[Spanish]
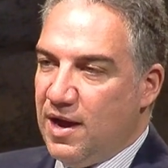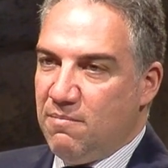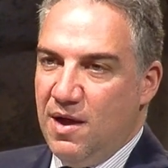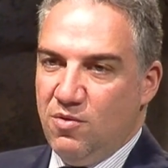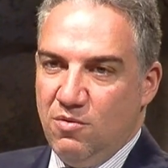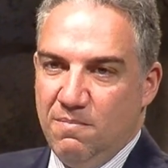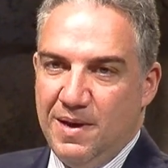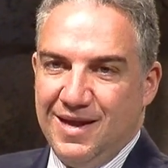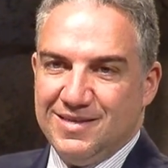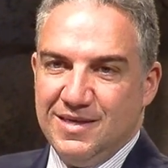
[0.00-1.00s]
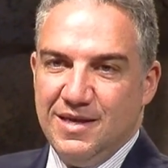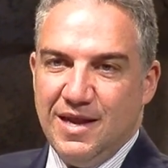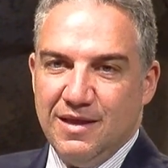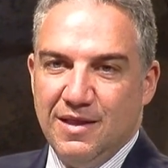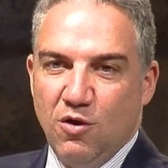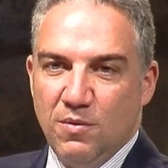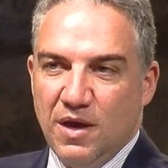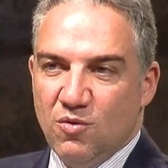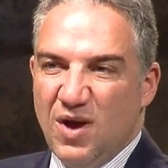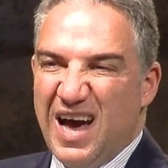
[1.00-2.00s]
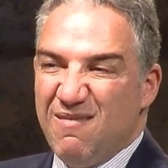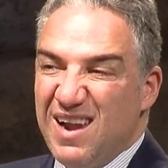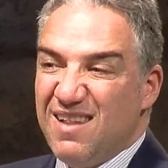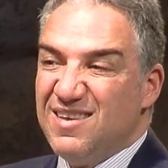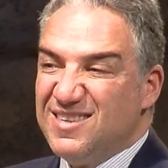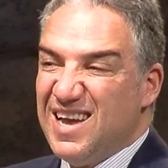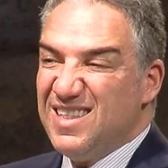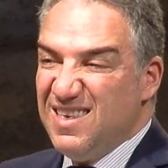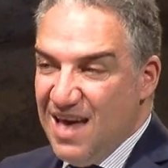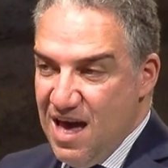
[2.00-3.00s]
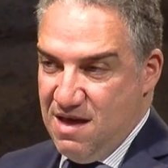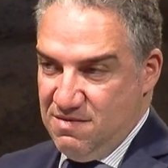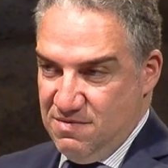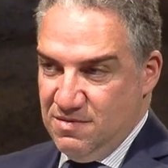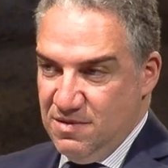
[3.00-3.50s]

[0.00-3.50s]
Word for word: armado para exigir a este gobierno hablar de sanidad.